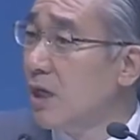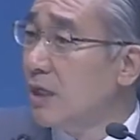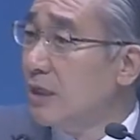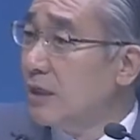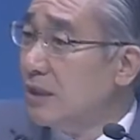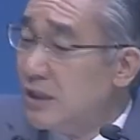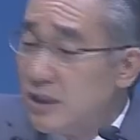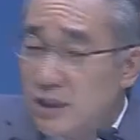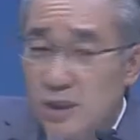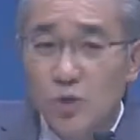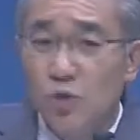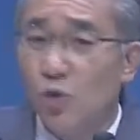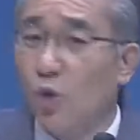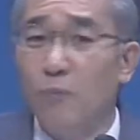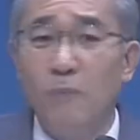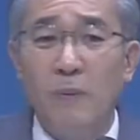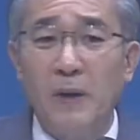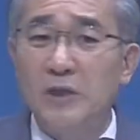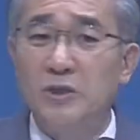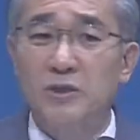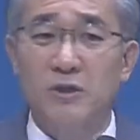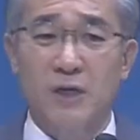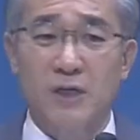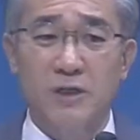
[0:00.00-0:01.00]
이게
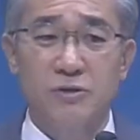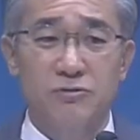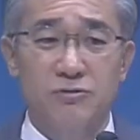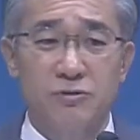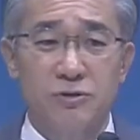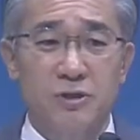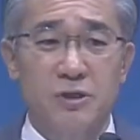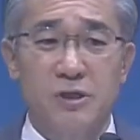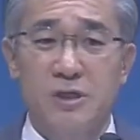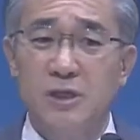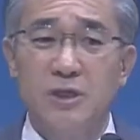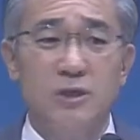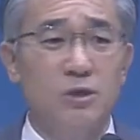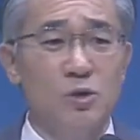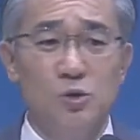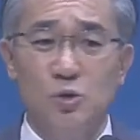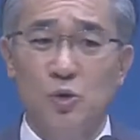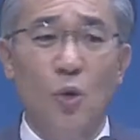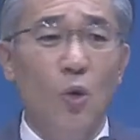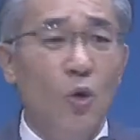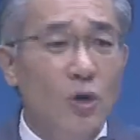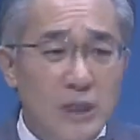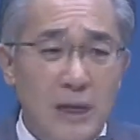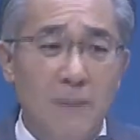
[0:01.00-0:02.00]
높아져 가지고요. 그런 걸
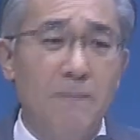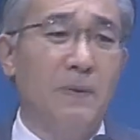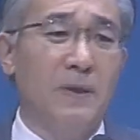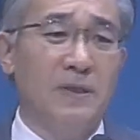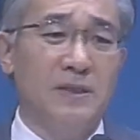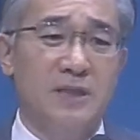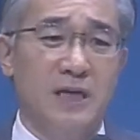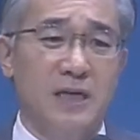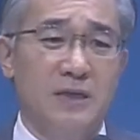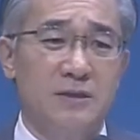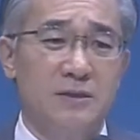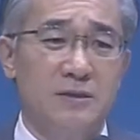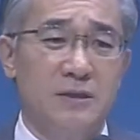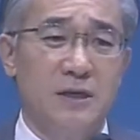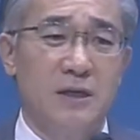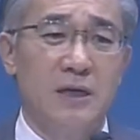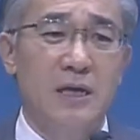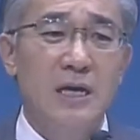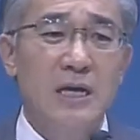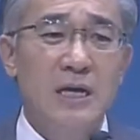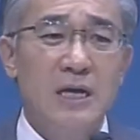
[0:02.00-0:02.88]
용납하지 않는 거예요.